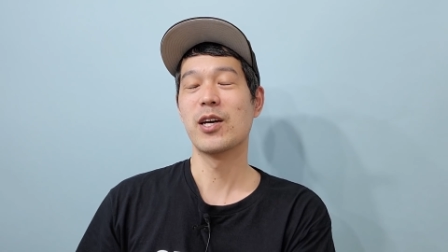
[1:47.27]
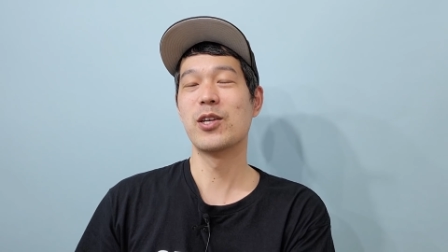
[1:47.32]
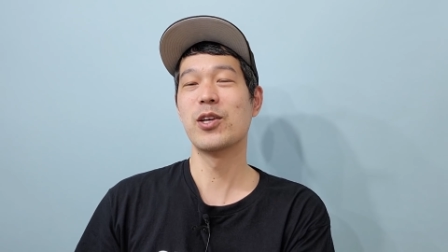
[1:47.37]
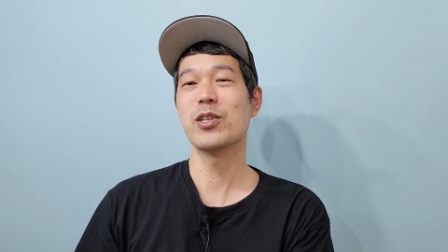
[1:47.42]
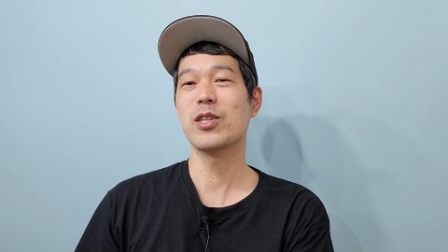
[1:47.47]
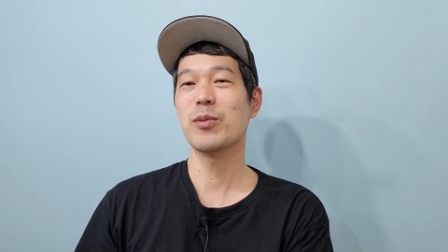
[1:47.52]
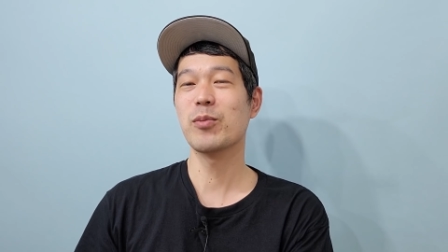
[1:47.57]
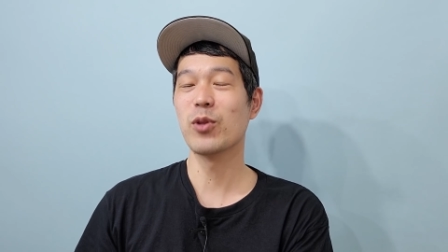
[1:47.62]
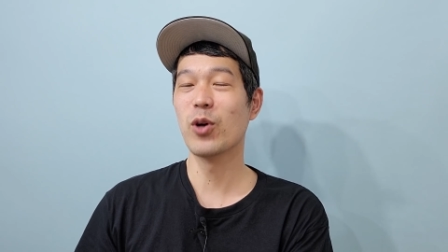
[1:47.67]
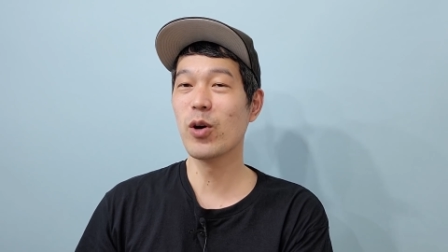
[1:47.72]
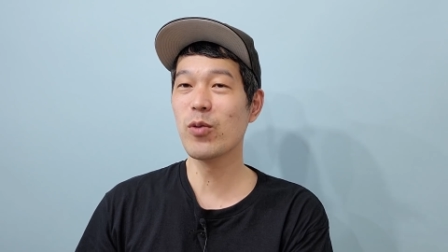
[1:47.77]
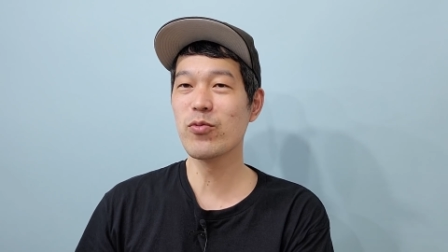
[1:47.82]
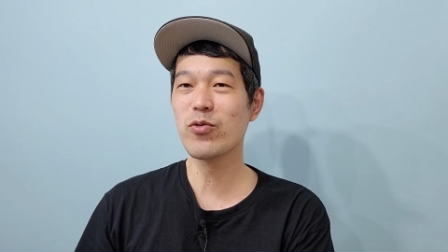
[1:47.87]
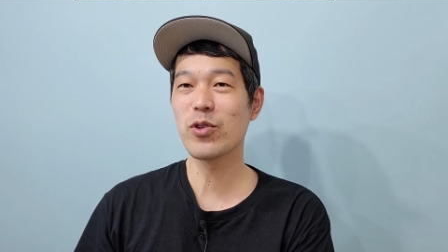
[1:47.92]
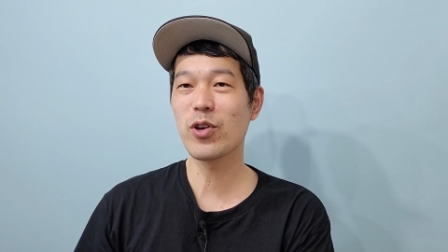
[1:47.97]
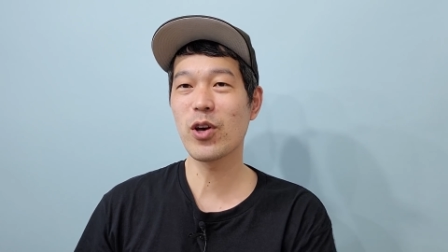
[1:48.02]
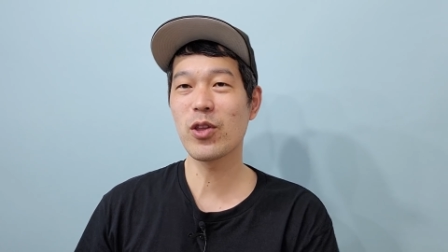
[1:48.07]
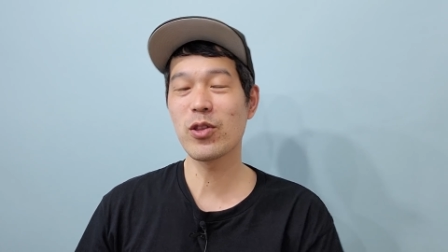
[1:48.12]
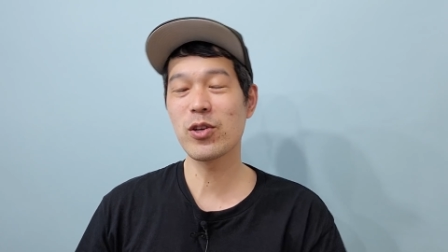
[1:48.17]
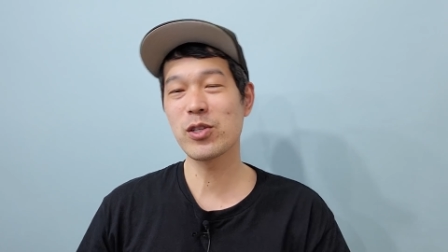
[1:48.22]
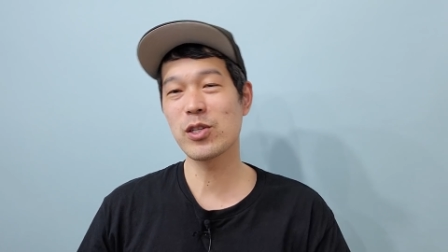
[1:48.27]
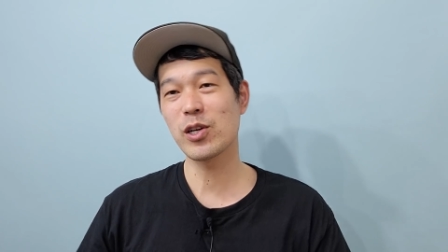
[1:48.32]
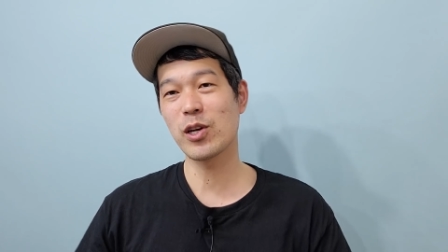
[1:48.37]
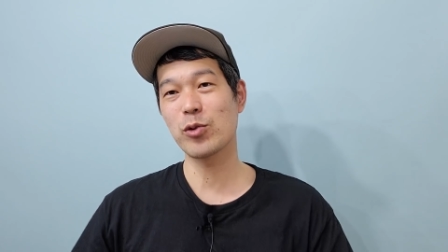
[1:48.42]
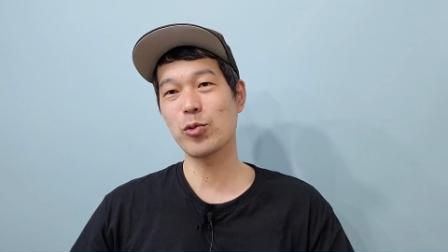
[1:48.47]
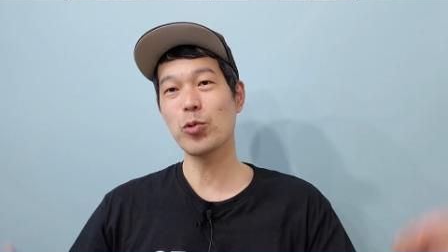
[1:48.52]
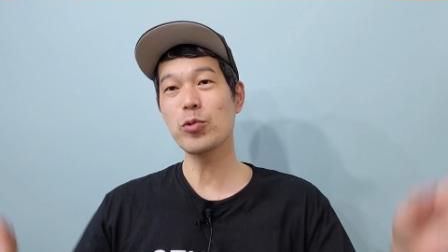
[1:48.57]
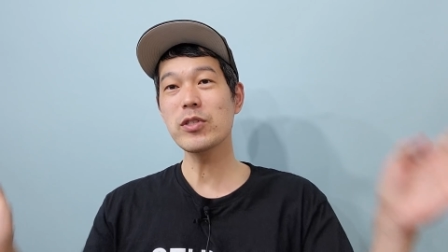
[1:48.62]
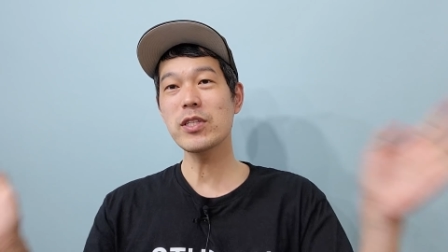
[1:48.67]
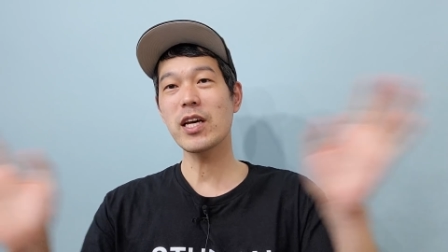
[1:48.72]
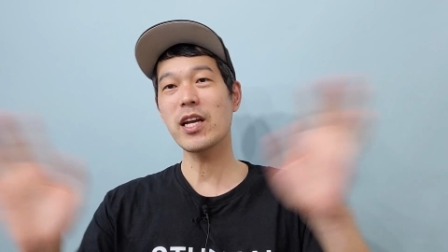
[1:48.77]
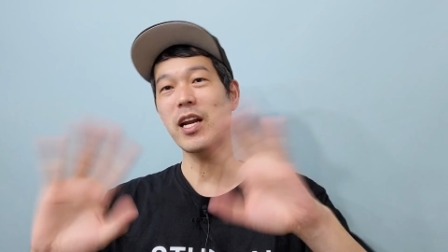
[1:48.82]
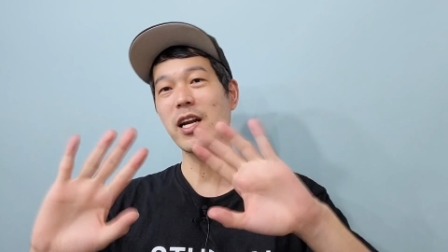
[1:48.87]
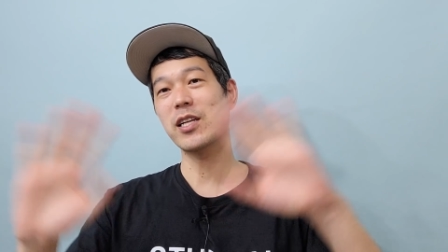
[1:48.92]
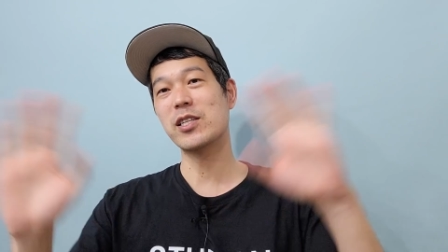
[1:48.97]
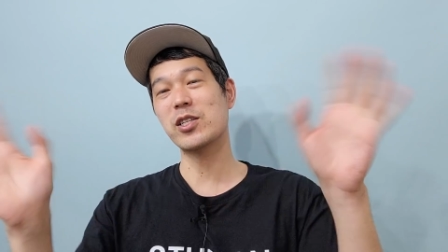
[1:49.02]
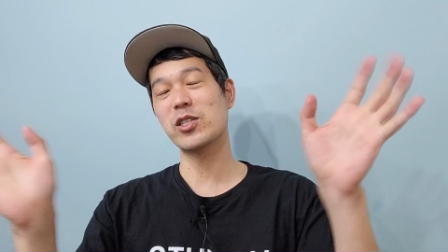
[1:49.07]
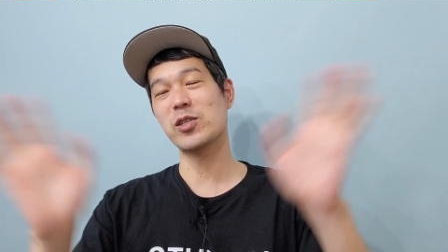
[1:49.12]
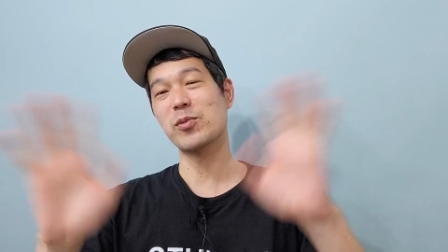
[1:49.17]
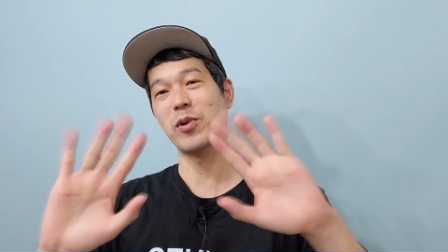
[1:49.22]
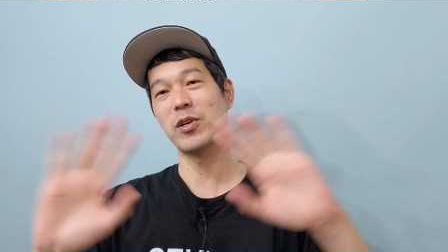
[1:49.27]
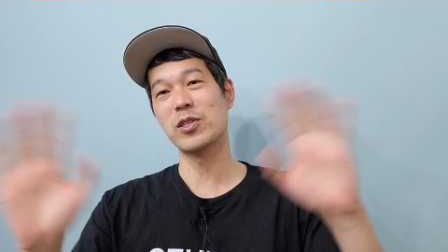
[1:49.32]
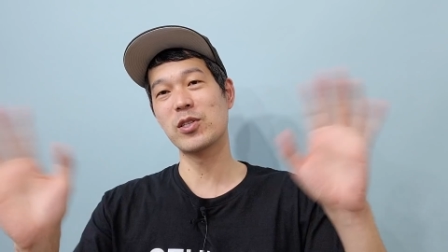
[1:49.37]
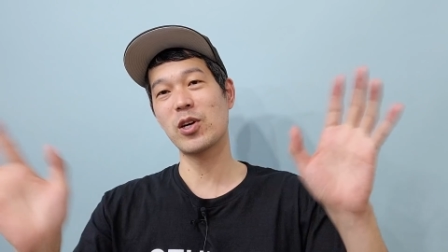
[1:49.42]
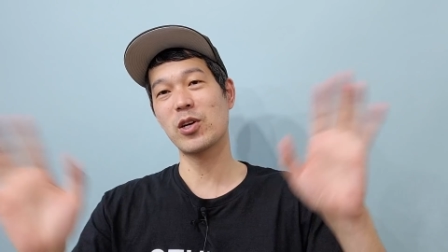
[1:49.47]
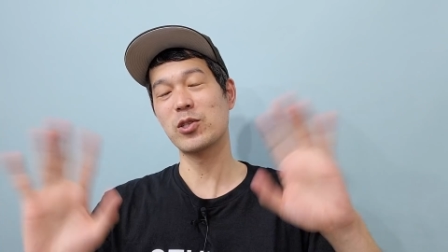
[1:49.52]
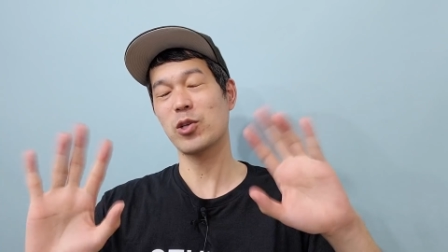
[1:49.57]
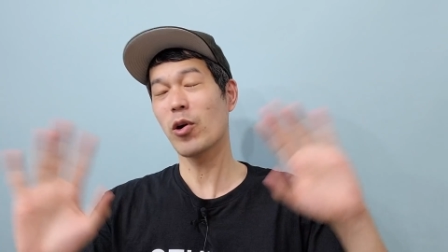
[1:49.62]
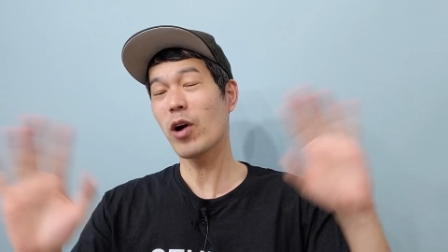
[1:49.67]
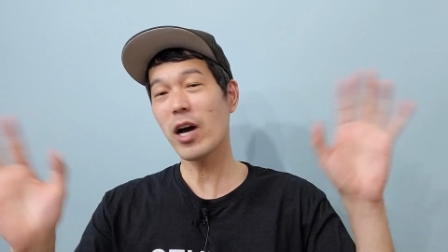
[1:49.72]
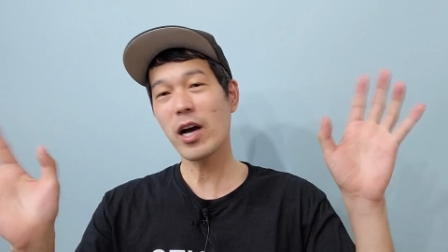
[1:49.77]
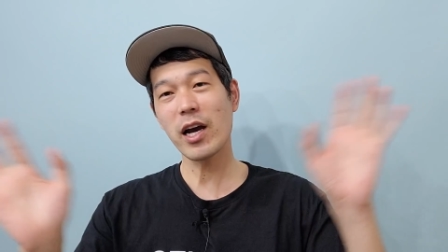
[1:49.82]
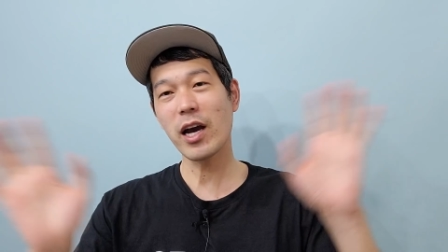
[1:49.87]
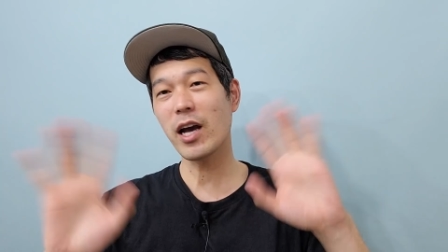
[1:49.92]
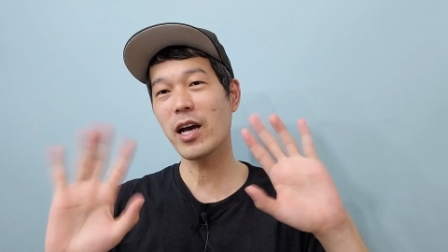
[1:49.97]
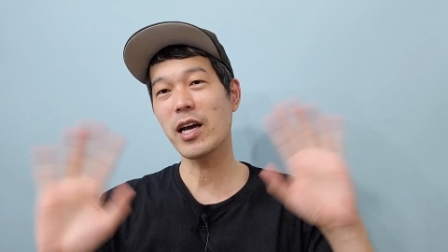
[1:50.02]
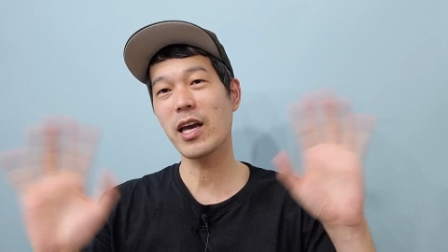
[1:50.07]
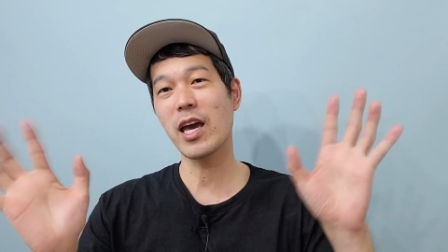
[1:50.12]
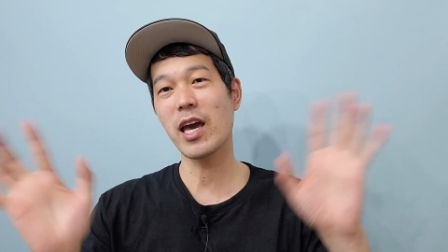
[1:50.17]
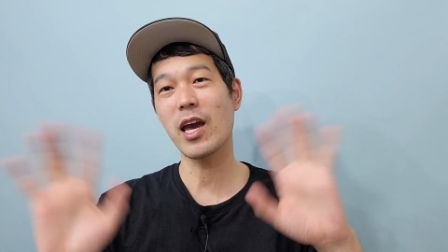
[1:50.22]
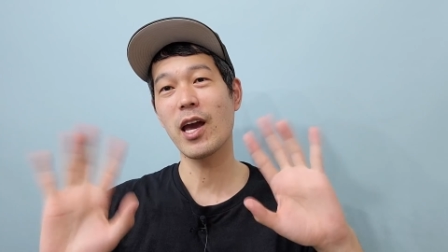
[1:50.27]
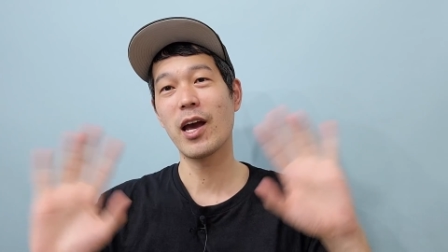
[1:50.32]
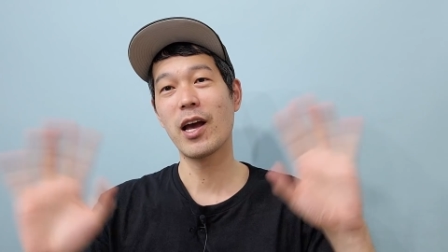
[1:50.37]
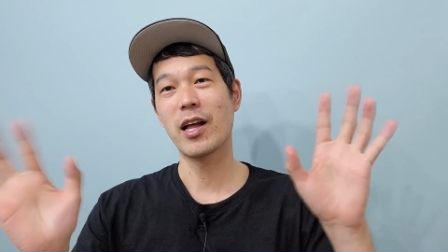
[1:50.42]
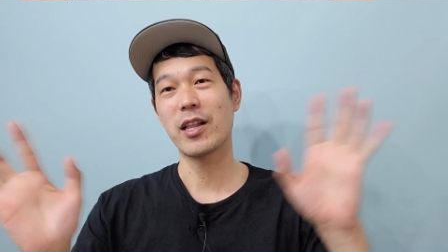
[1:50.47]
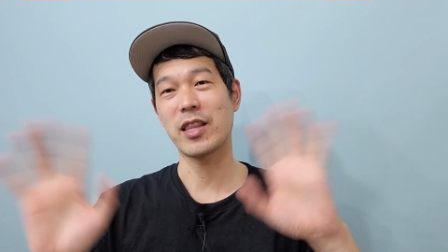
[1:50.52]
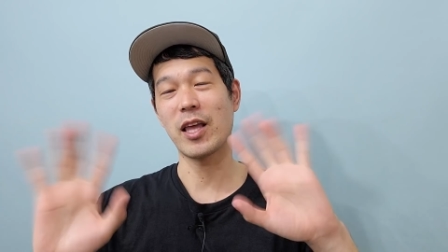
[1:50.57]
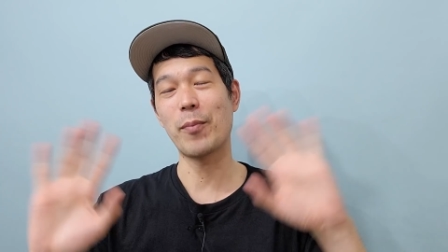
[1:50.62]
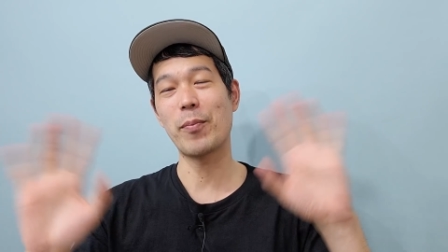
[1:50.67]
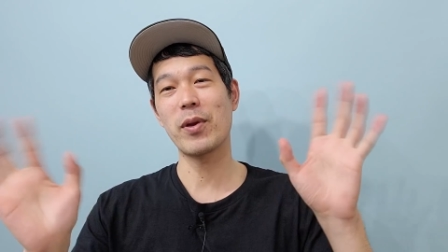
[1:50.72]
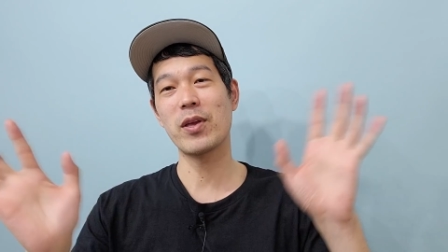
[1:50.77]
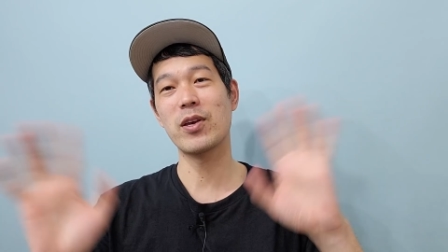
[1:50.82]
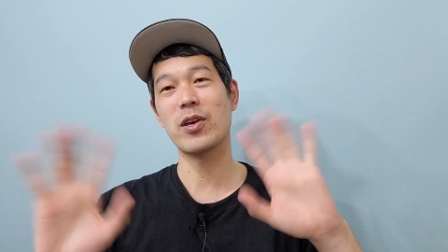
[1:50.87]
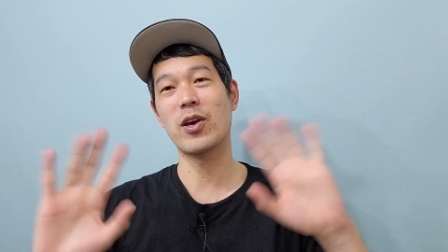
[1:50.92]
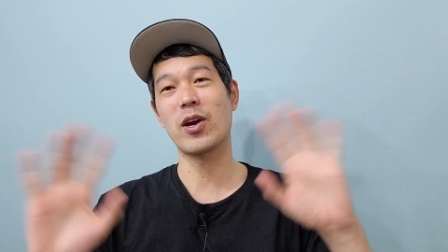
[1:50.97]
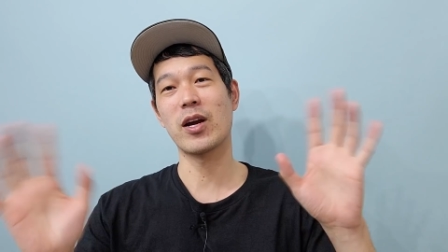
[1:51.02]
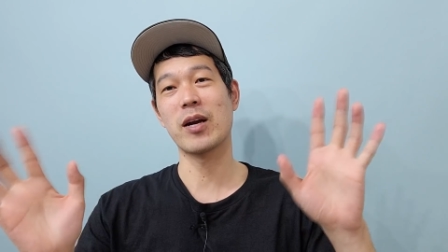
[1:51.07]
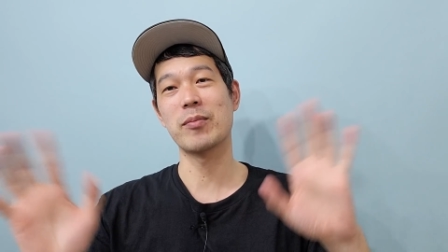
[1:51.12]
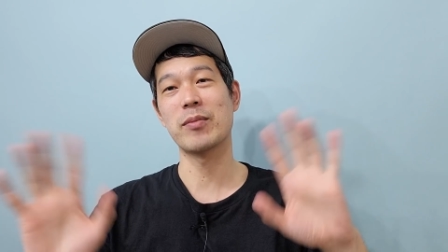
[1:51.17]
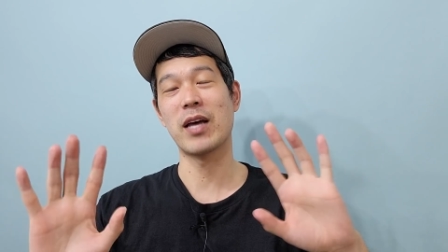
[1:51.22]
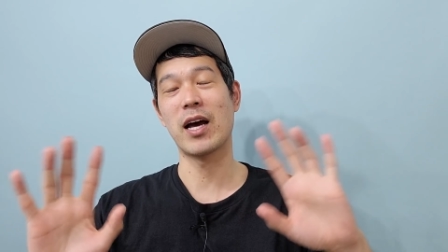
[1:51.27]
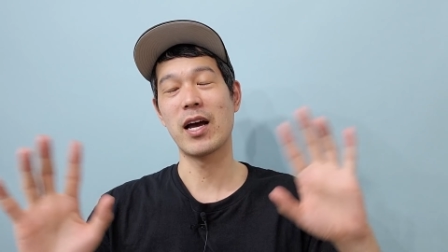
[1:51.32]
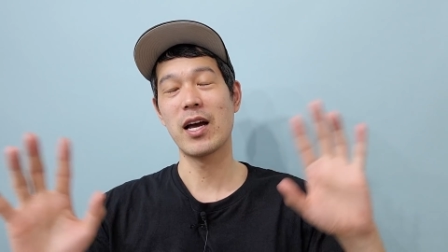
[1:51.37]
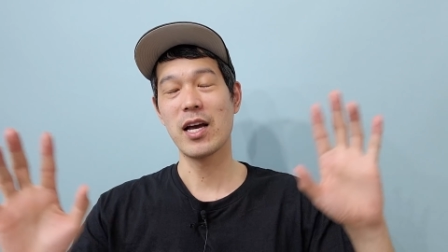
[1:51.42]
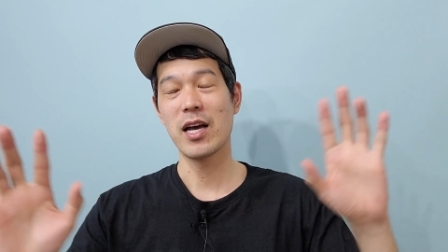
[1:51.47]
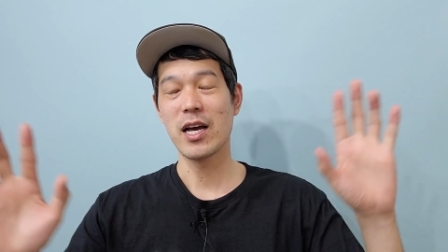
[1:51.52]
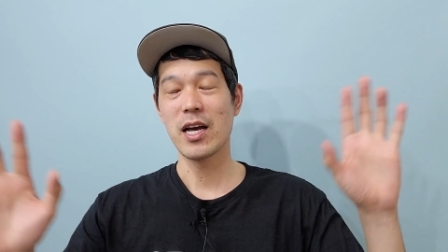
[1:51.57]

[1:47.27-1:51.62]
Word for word: 그 선생님이 너무 웃겼는지 이렇게 손사래를 치시면서 정확하게 답변이 기억납니다.